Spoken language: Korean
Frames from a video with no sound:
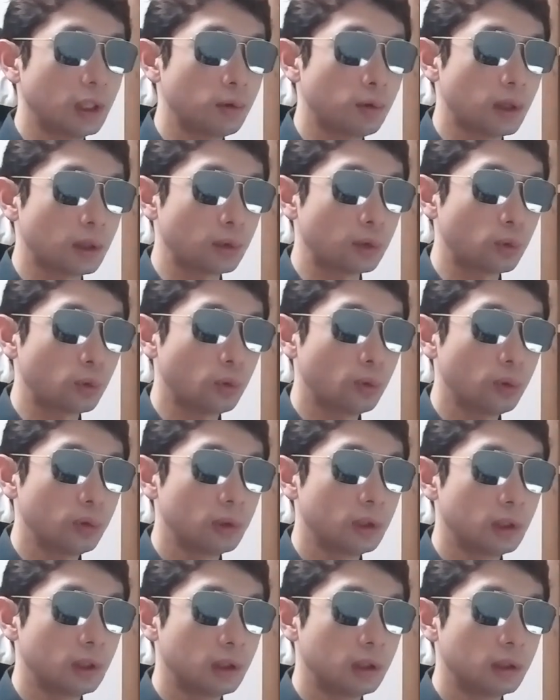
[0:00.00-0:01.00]
해왔고,
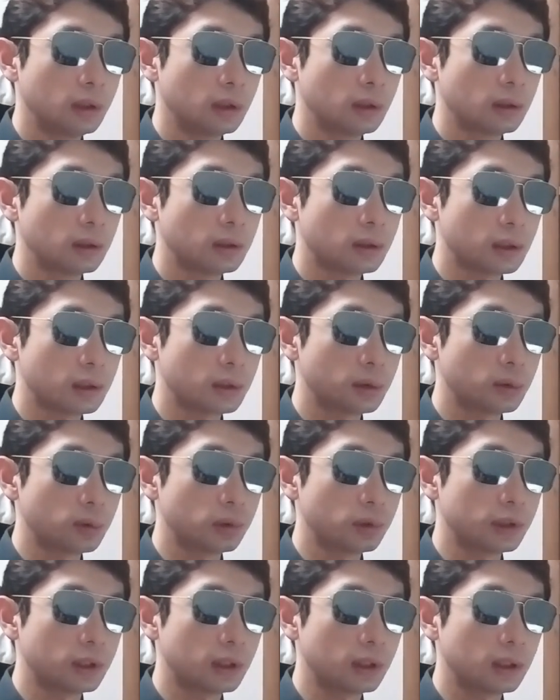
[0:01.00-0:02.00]
그리고
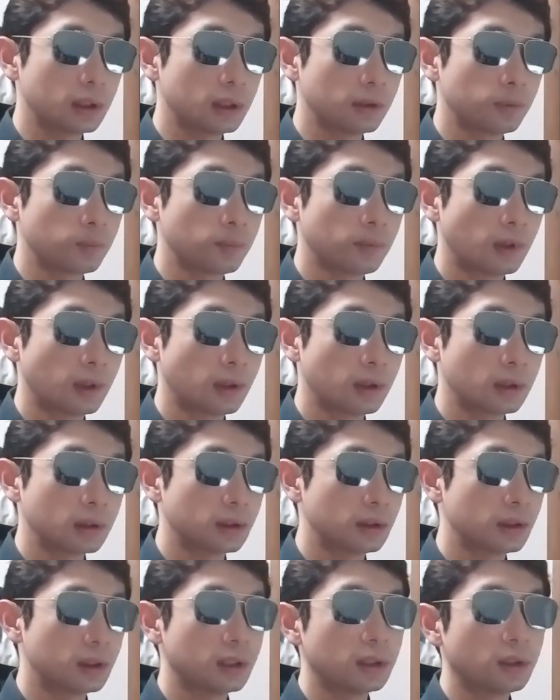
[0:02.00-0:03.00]
이제
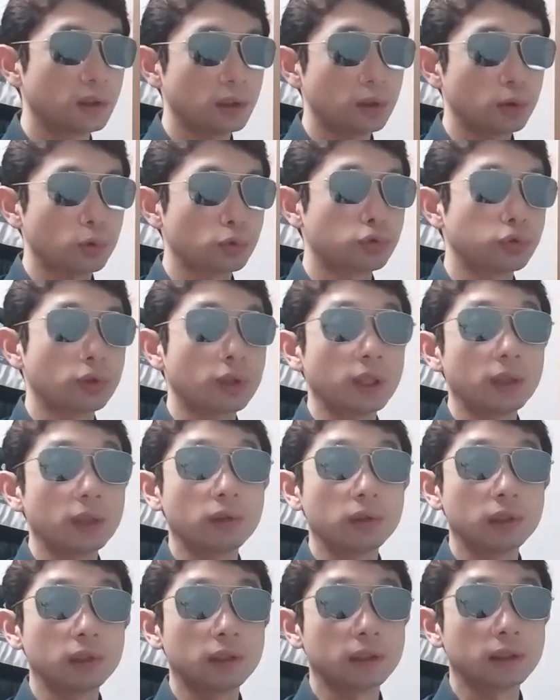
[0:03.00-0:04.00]
그 지역에 또
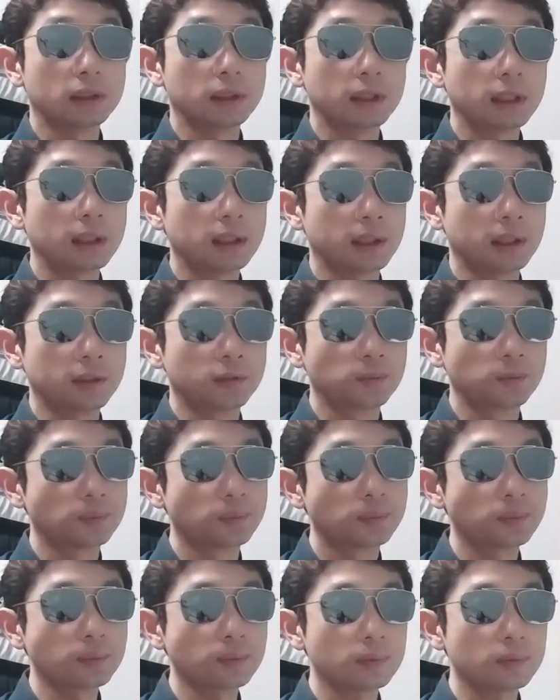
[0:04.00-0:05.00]
국회의원이 있는데
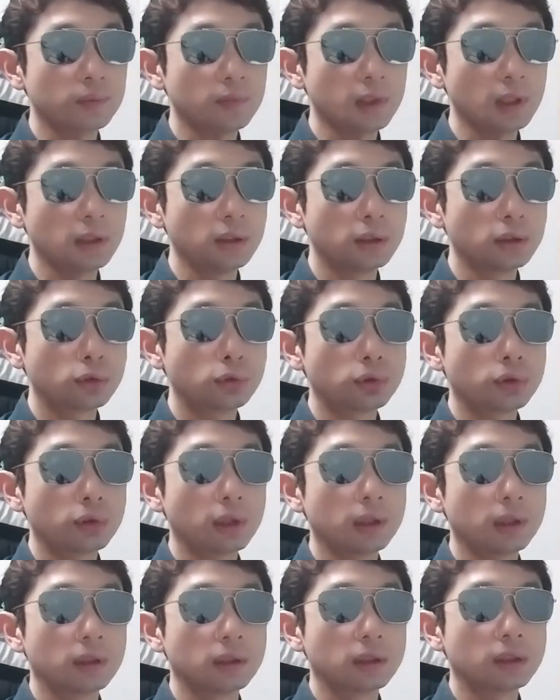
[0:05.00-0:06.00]
그
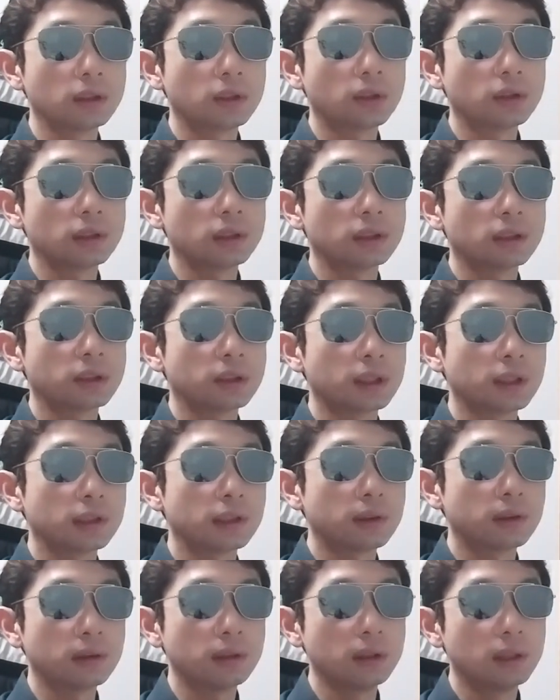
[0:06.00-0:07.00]
신천지
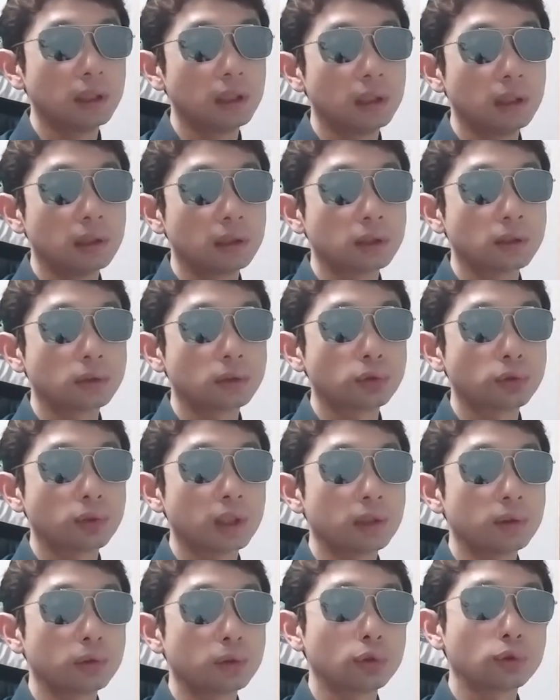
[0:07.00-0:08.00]
측에서 그
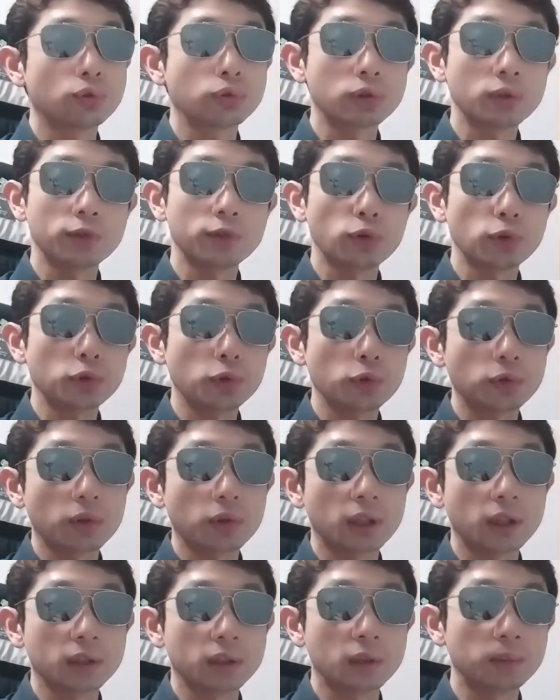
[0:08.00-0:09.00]
국회의원도 축전
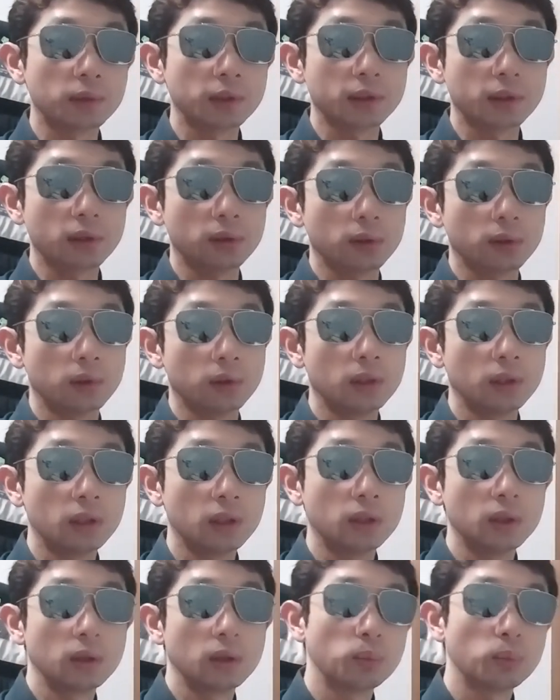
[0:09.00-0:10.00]
써줬다 이러면서
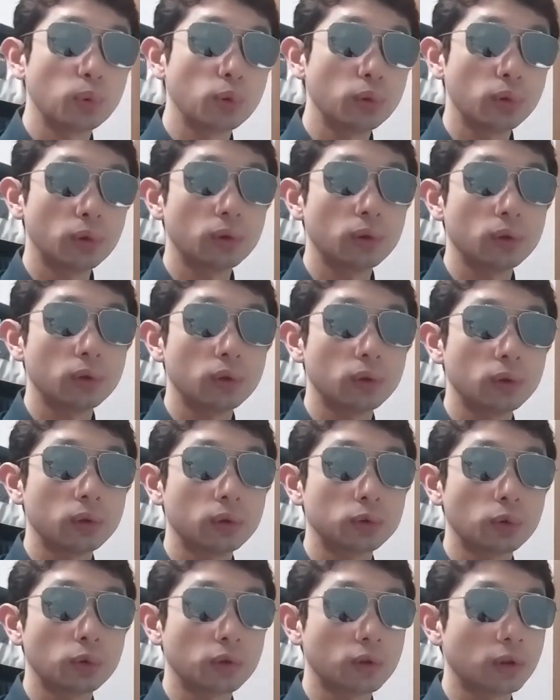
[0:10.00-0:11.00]

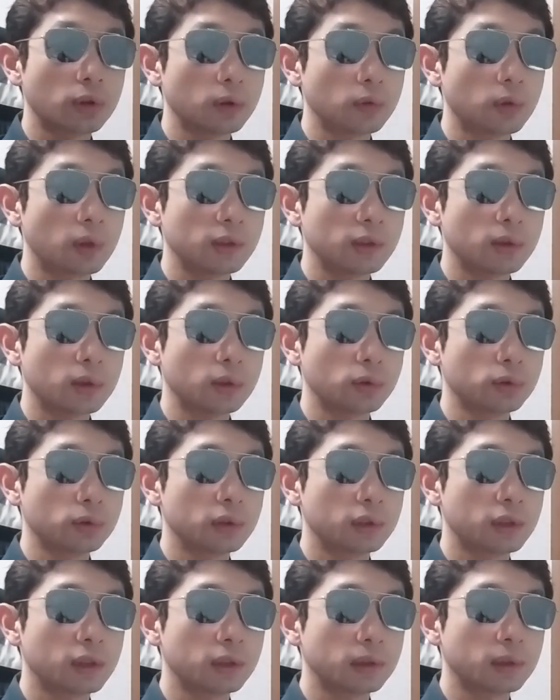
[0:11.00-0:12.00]
보여줬다고
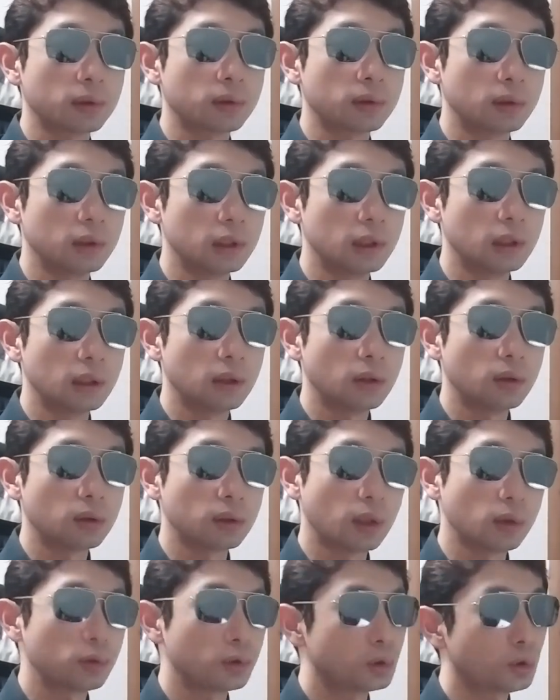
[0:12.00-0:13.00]
하더라고요. 그래서
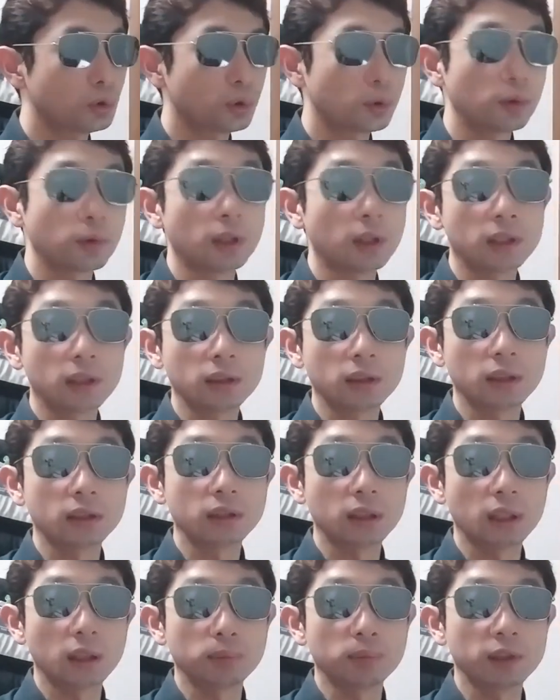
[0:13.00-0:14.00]
나도 이 정도면
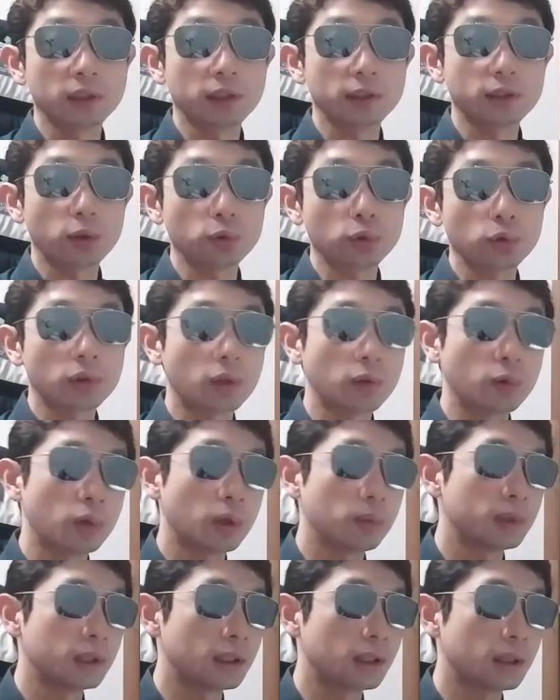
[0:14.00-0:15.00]
괜찮겠지 하면서 써줬다고
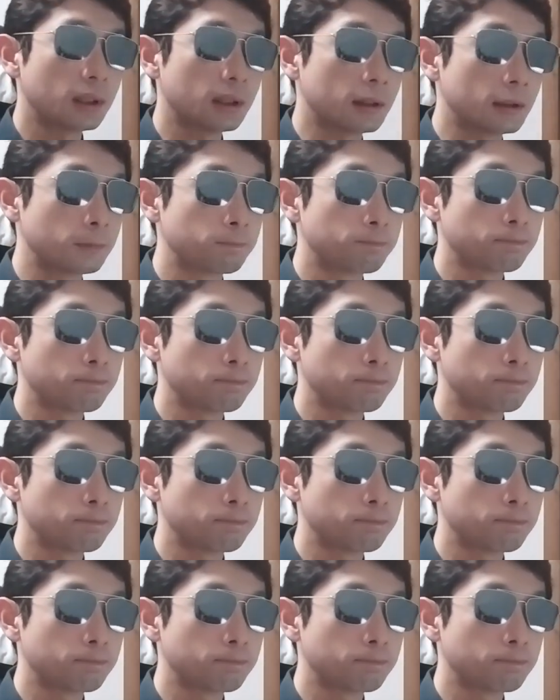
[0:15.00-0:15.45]
합니다.